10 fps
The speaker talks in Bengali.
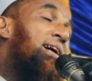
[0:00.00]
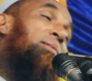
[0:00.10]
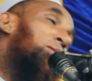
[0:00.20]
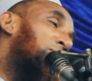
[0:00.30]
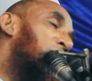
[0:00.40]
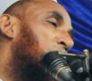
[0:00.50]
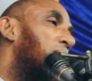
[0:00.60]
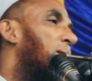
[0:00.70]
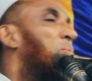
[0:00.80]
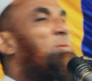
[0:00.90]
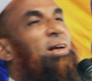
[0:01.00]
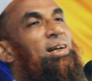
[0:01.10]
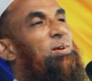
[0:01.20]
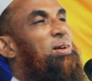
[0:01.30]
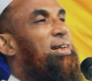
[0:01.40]
এমন
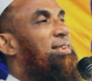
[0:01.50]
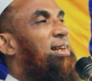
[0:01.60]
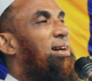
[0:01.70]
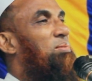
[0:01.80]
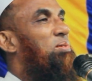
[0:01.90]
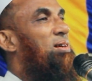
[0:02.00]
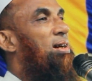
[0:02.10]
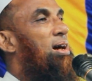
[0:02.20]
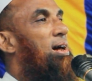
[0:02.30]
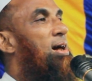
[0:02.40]
মোবাল্লেক হয়ে গেছে আলহামদুলিল্লাহ